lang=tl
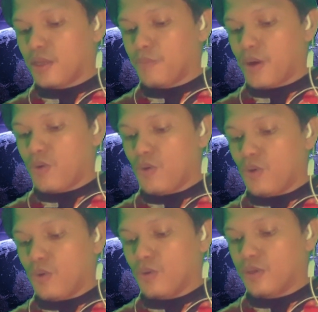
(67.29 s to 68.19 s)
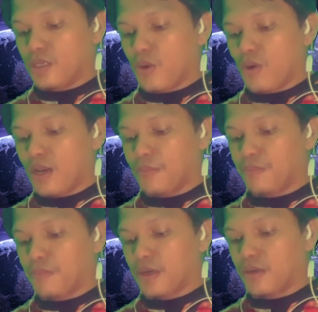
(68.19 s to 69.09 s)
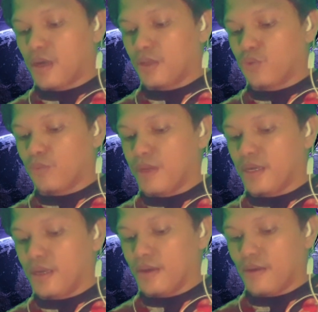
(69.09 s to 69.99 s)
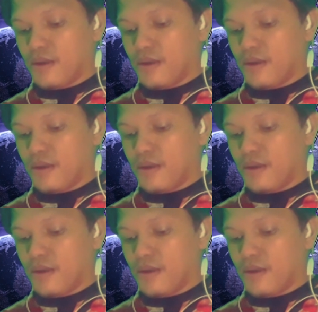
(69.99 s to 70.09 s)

ating Pangulo na walang pagkatubili.